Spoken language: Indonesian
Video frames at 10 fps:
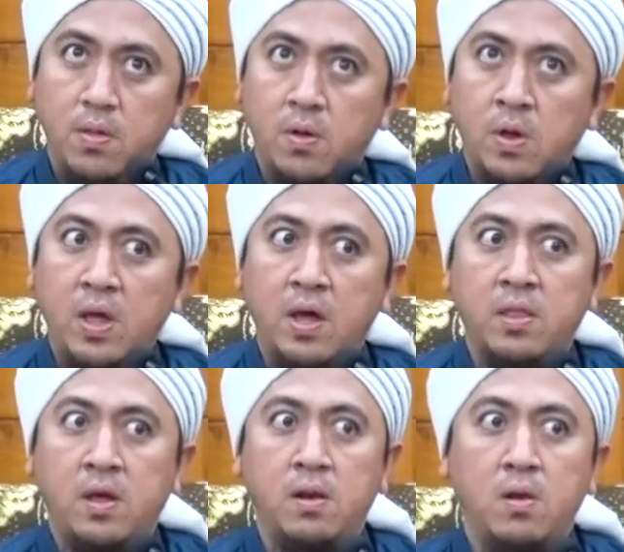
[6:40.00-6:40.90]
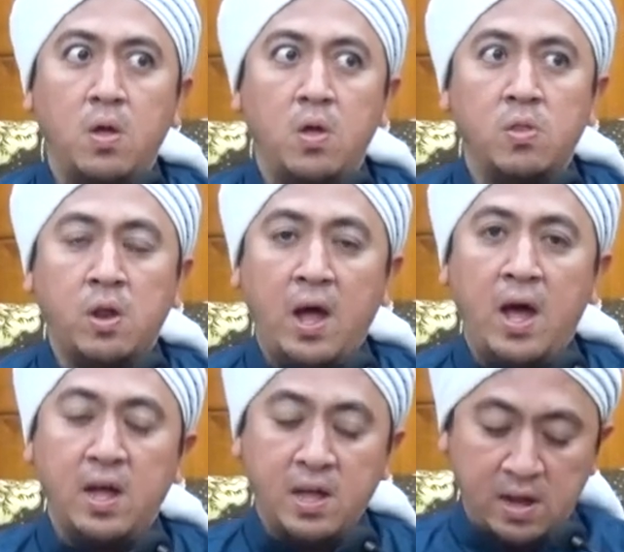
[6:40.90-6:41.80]
Kelihatan
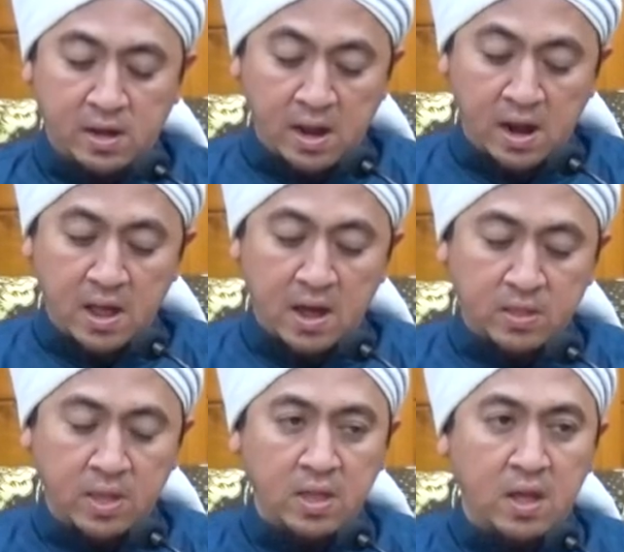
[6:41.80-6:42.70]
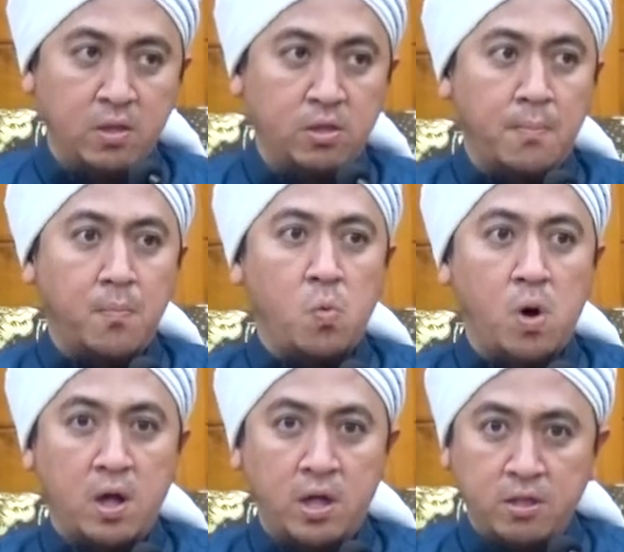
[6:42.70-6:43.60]
terangkat dari hatinya
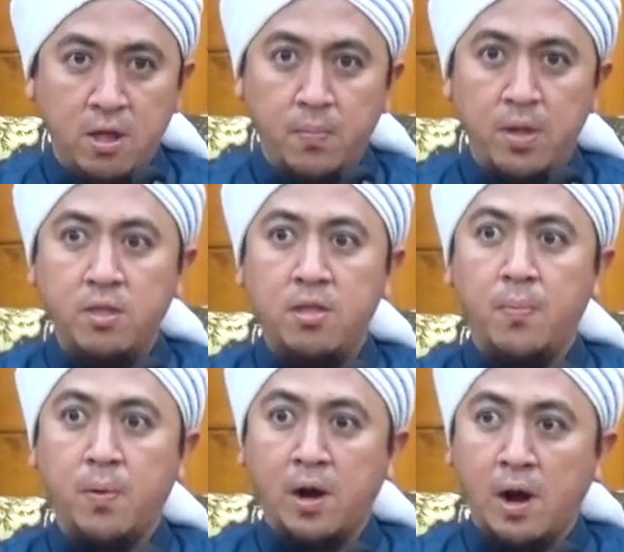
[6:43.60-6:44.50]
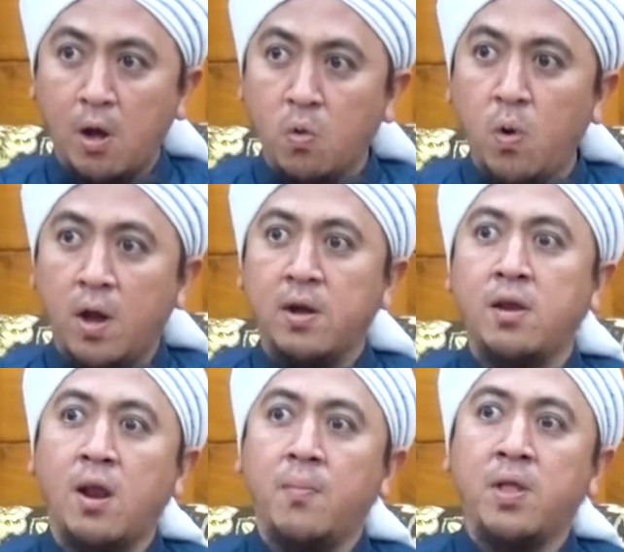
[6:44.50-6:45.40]
semua hijab-hijab keraguan di
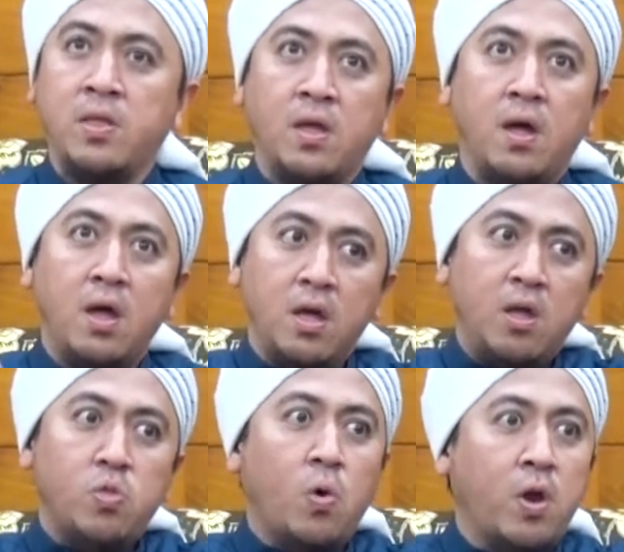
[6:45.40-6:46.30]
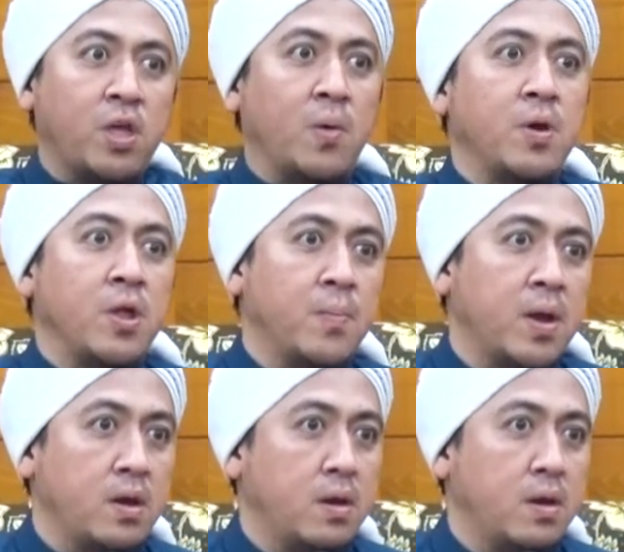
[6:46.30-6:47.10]
dalam hatinya. Itu orang yang beriman.